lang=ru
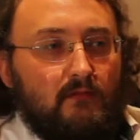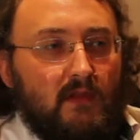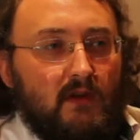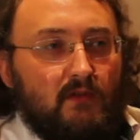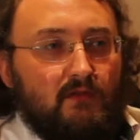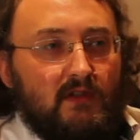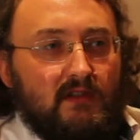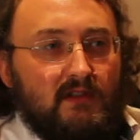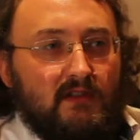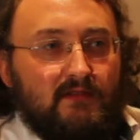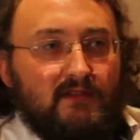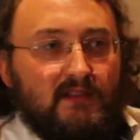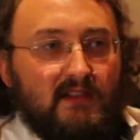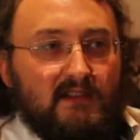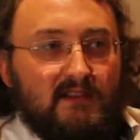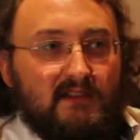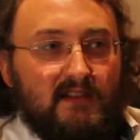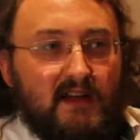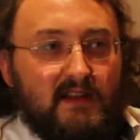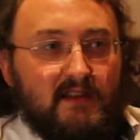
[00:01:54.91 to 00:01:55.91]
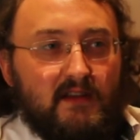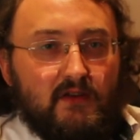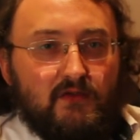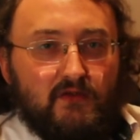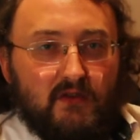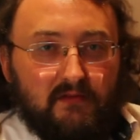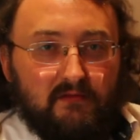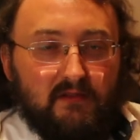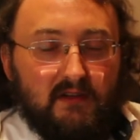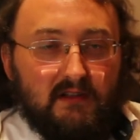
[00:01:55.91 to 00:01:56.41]
вот эти все знания
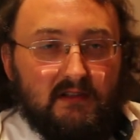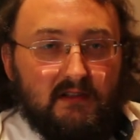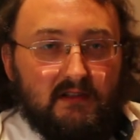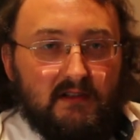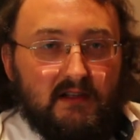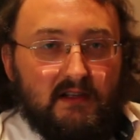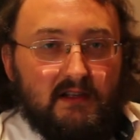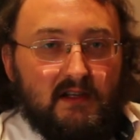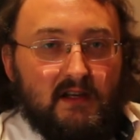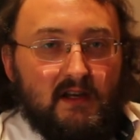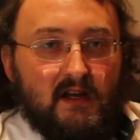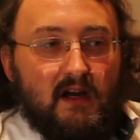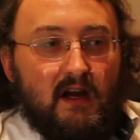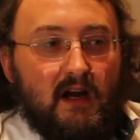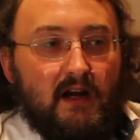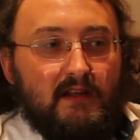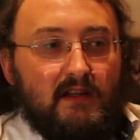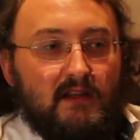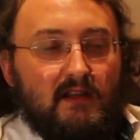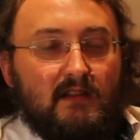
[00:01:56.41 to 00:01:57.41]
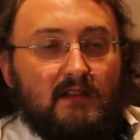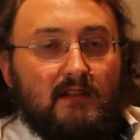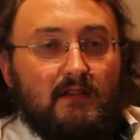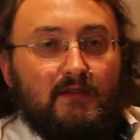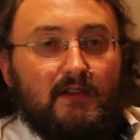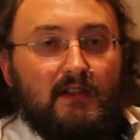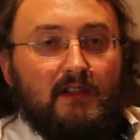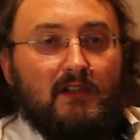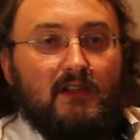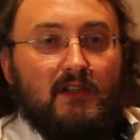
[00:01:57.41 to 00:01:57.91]
аюрведа, да, они
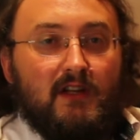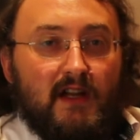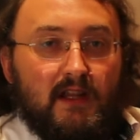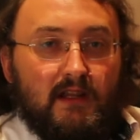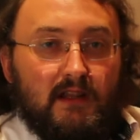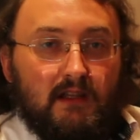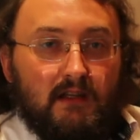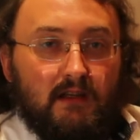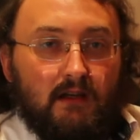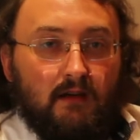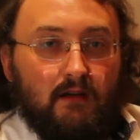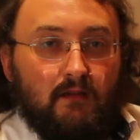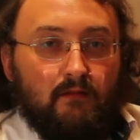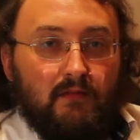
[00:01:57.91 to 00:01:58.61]
несовершенны.